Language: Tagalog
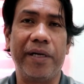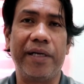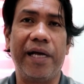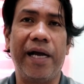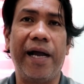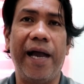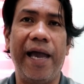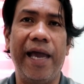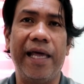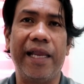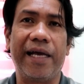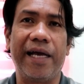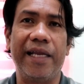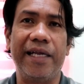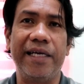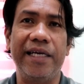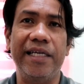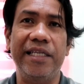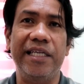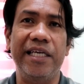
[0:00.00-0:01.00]
pag nag-hire ka
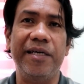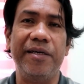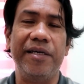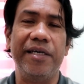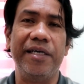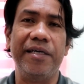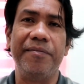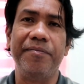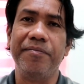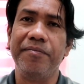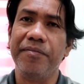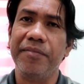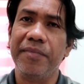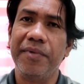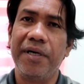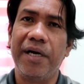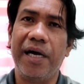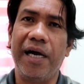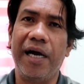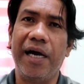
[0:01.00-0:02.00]
ng hindi
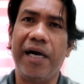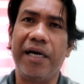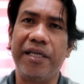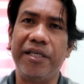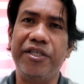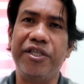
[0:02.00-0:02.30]
uh,